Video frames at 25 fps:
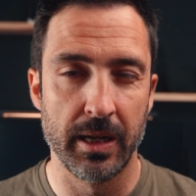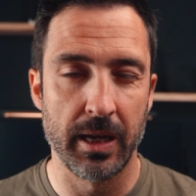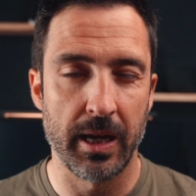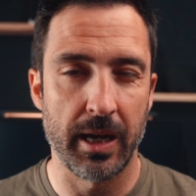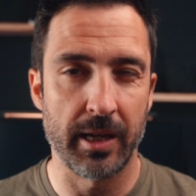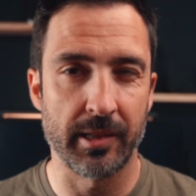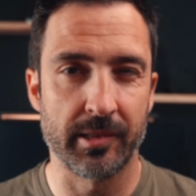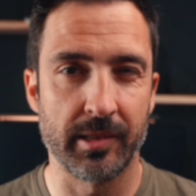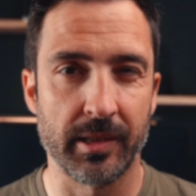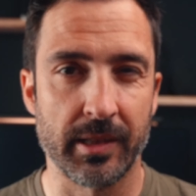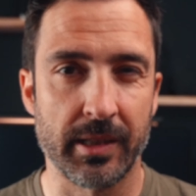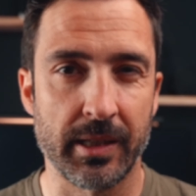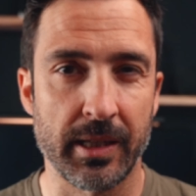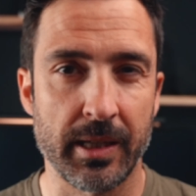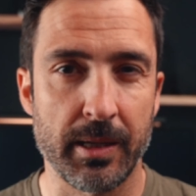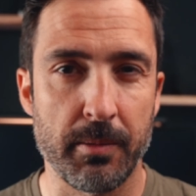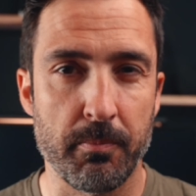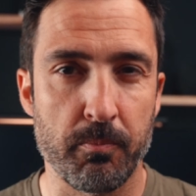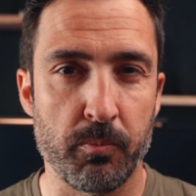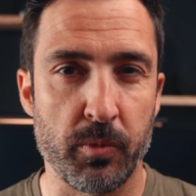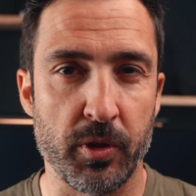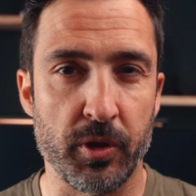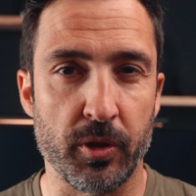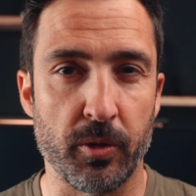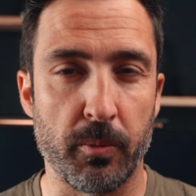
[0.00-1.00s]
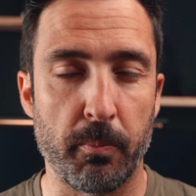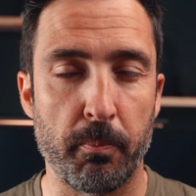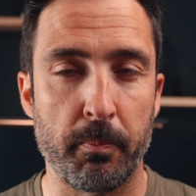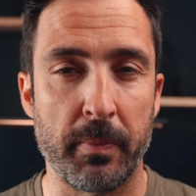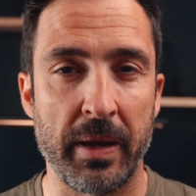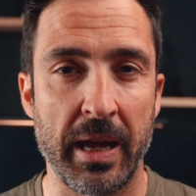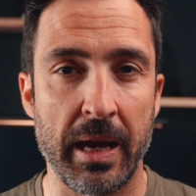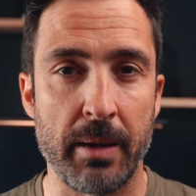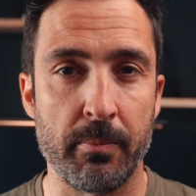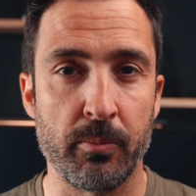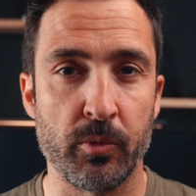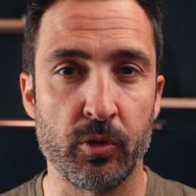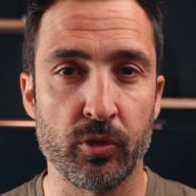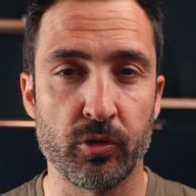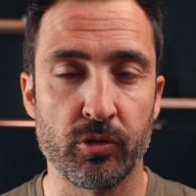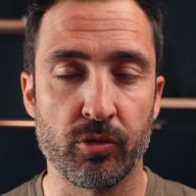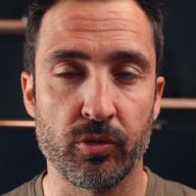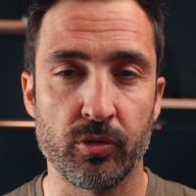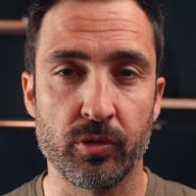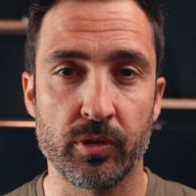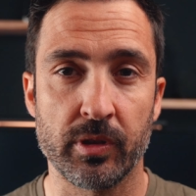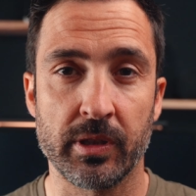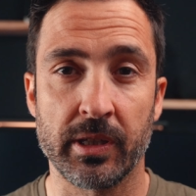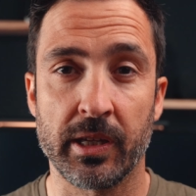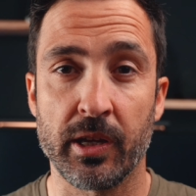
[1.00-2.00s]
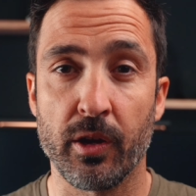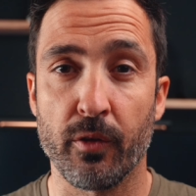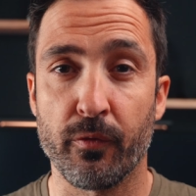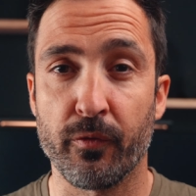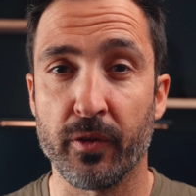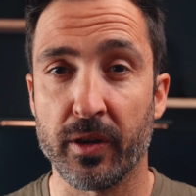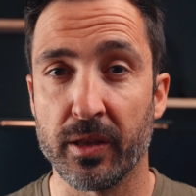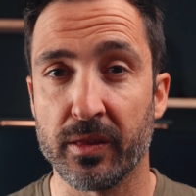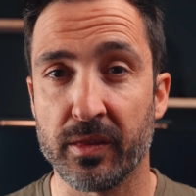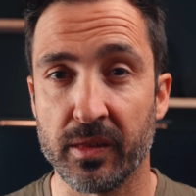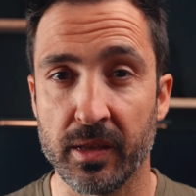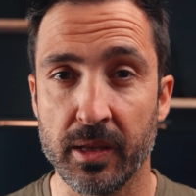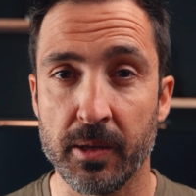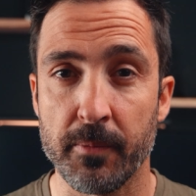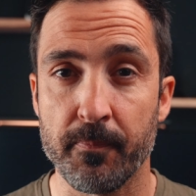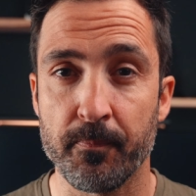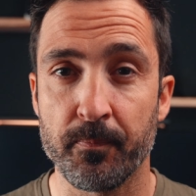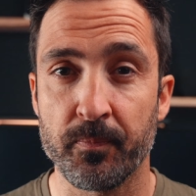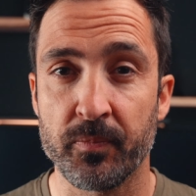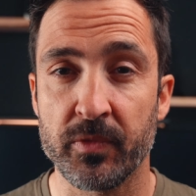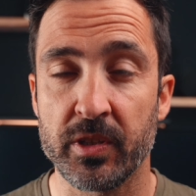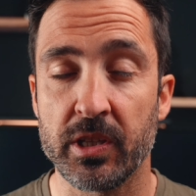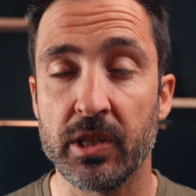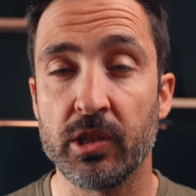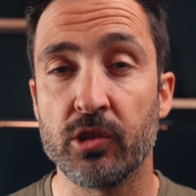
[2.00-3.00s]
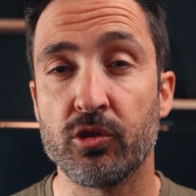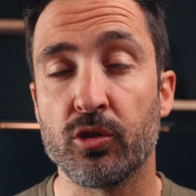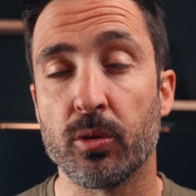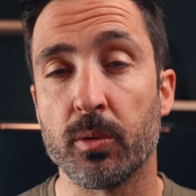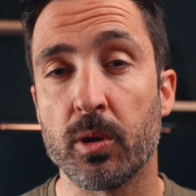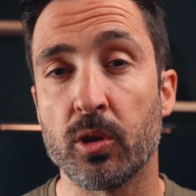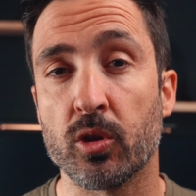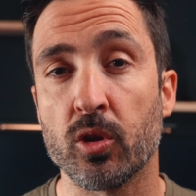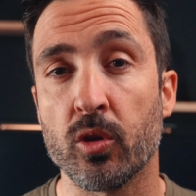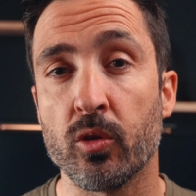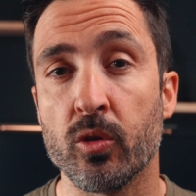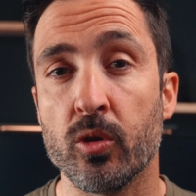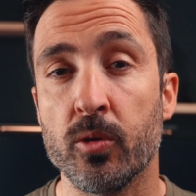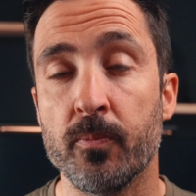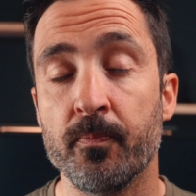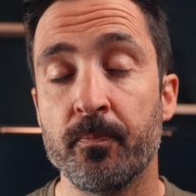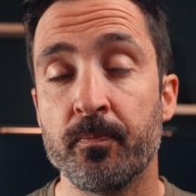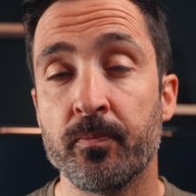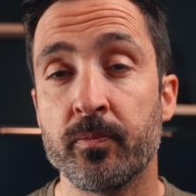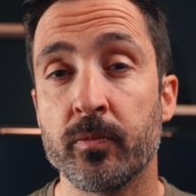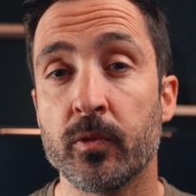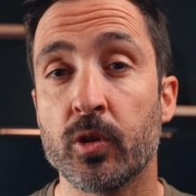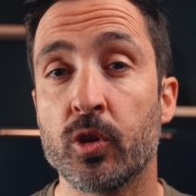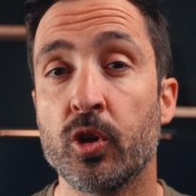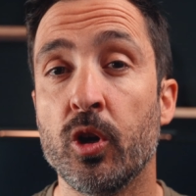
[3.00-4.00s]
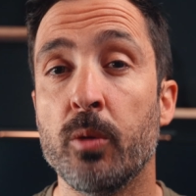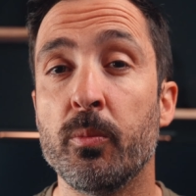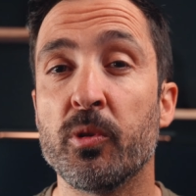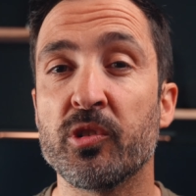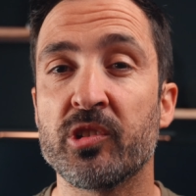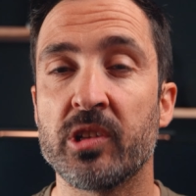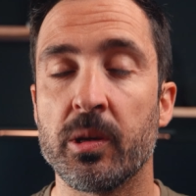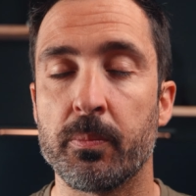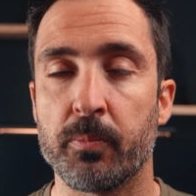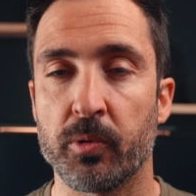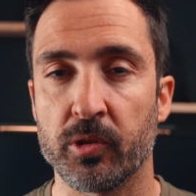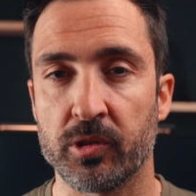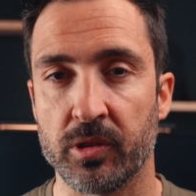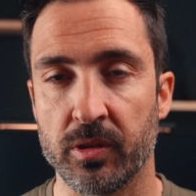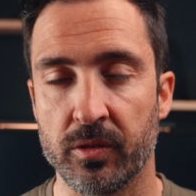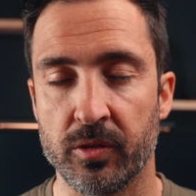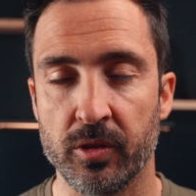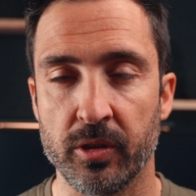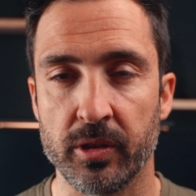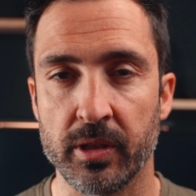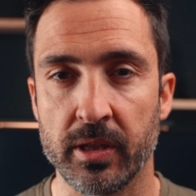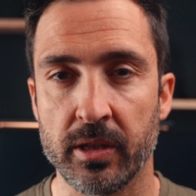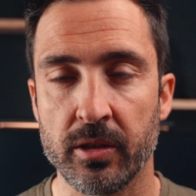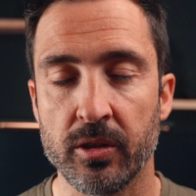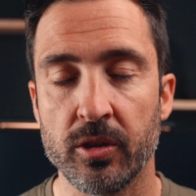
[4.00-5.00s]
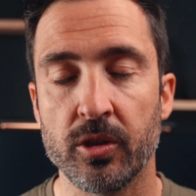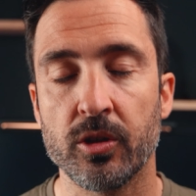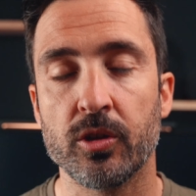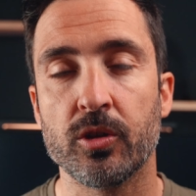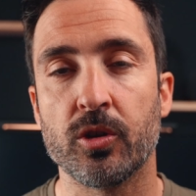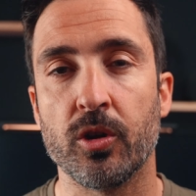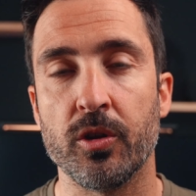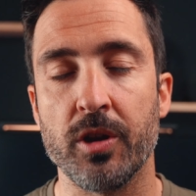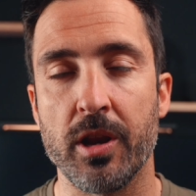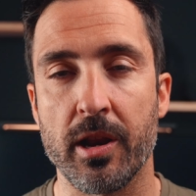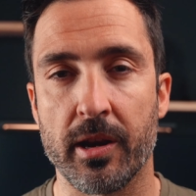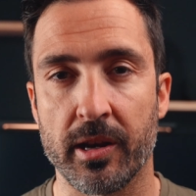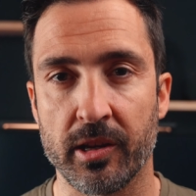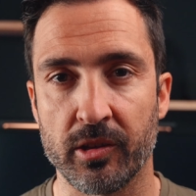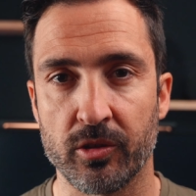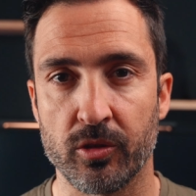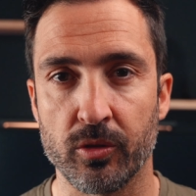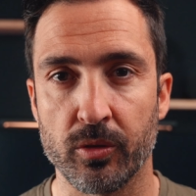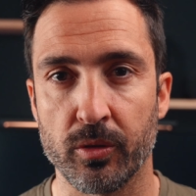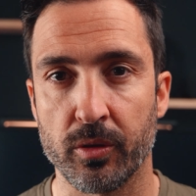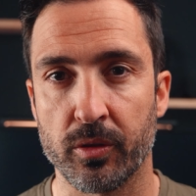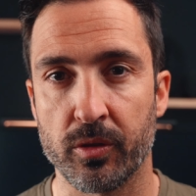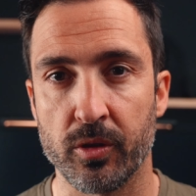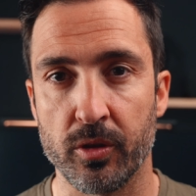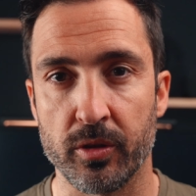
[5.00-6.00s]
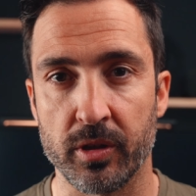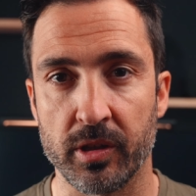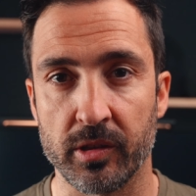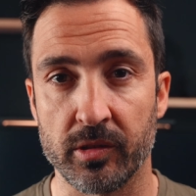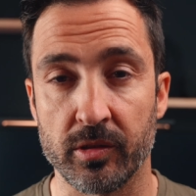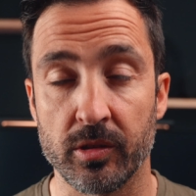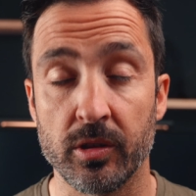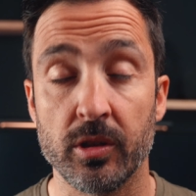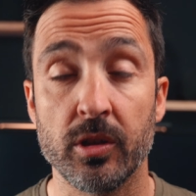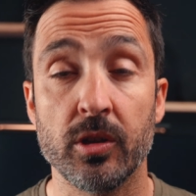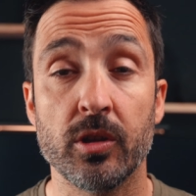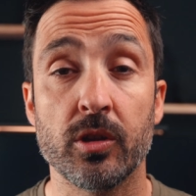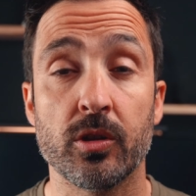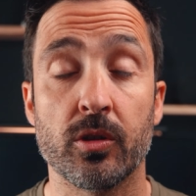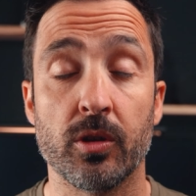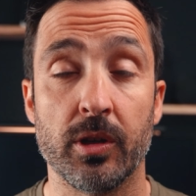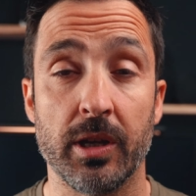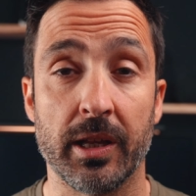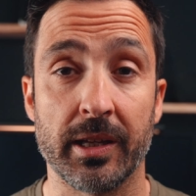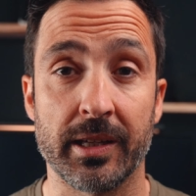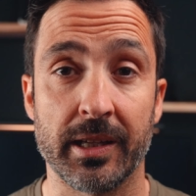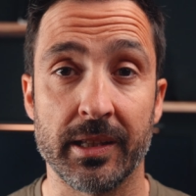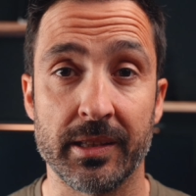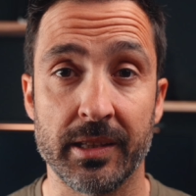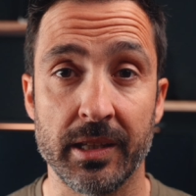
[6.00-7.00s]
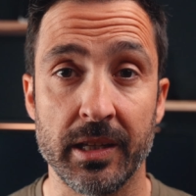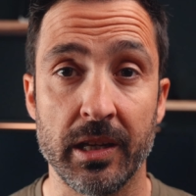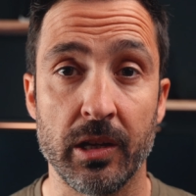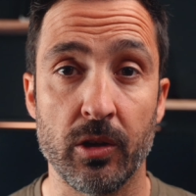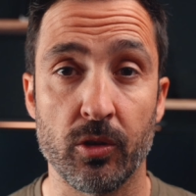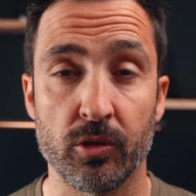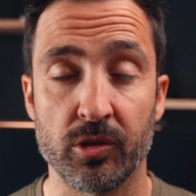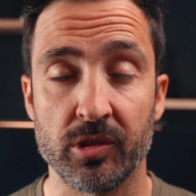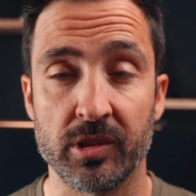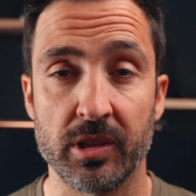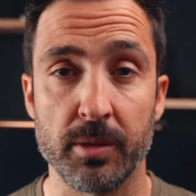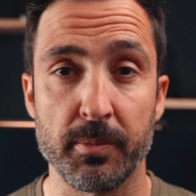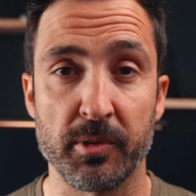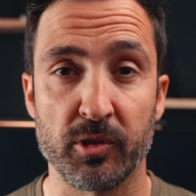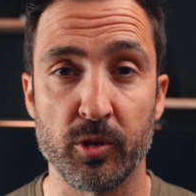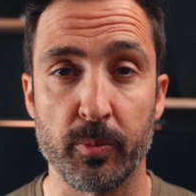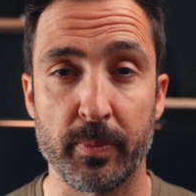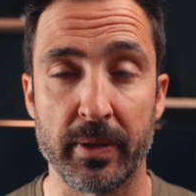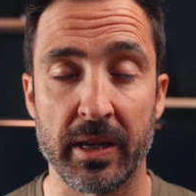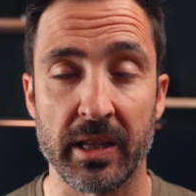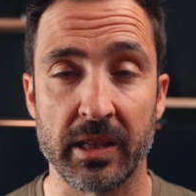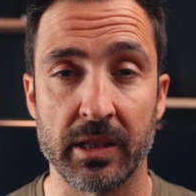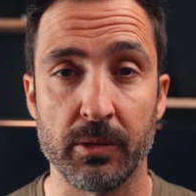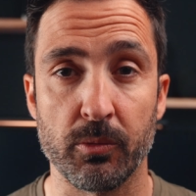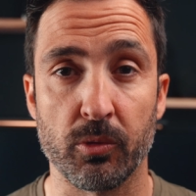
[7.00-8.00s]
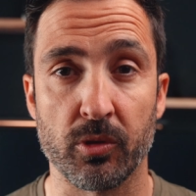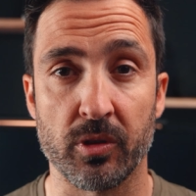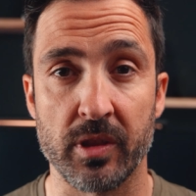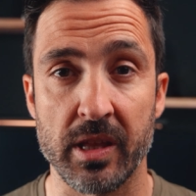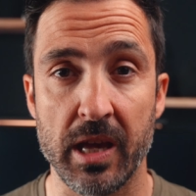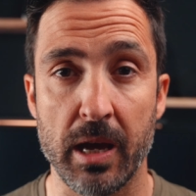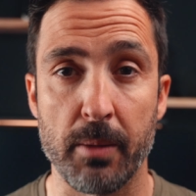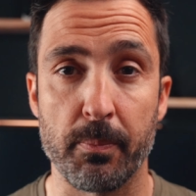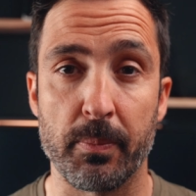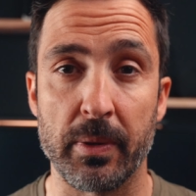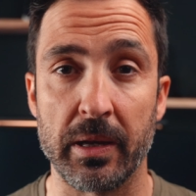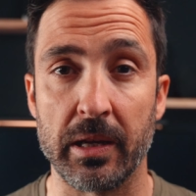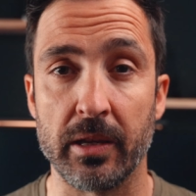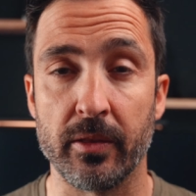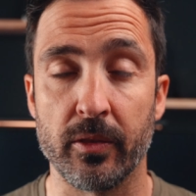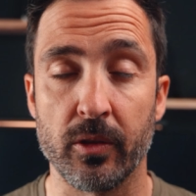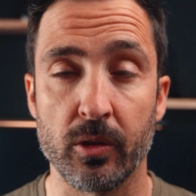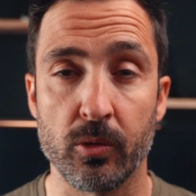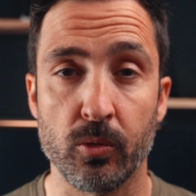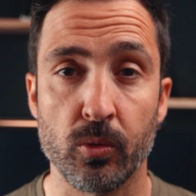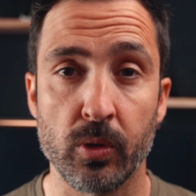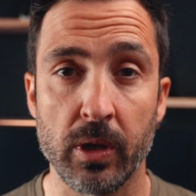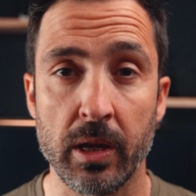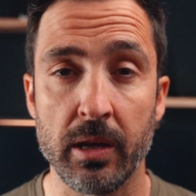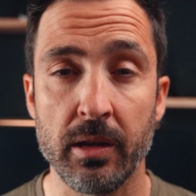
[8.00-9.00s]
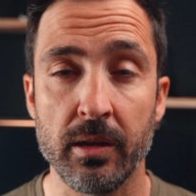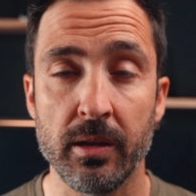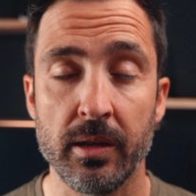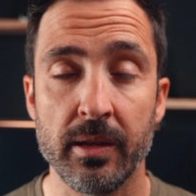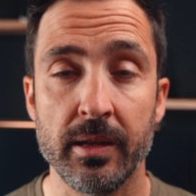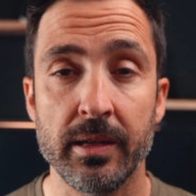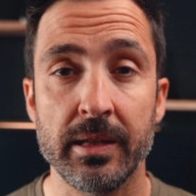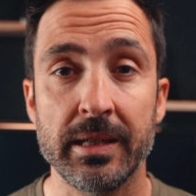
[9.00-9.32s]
Así que, bueno, veamos qué ofrece y sobre todo cómo se posiciona con el resto de opciones, con las que tienen los sistemas operativos de Apple y de Google,